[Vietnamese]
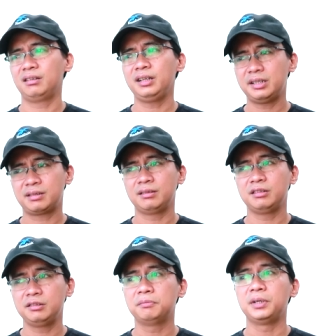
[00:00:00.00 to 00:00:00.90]
diss
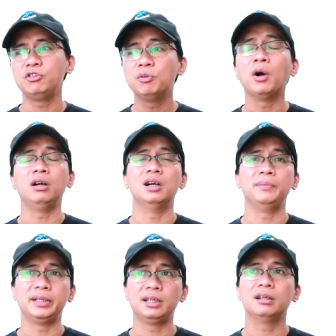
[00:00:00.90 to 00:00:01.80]
thế nhưng nếu như mọi
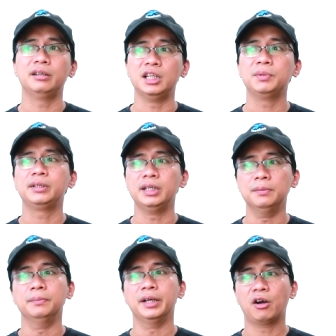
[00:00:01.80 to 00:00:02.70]
người mình nghĩ là nếu mà
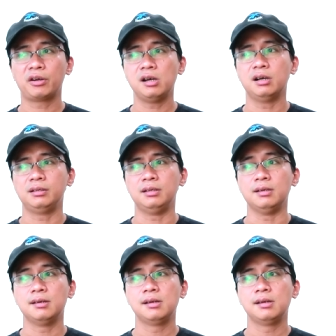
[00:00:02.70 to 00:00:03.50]
tìm để order thì